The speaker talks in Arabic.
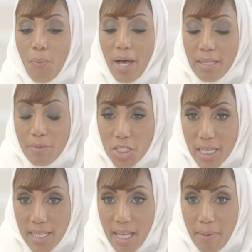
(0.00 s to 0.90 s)
واحدة من الأشياء
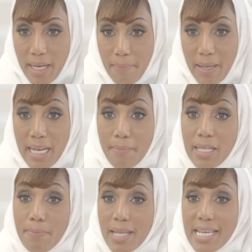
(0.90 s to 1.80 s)
اللي دائما نعملها لما
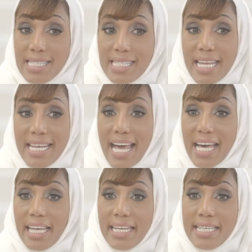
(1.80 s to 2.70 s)
يبدأ الزن لا
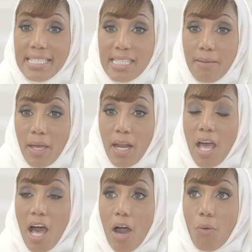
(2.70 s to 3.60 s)
أخليه يستمر،
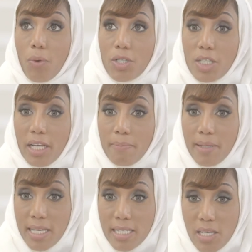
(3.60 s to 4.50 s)
أول شغلة بدي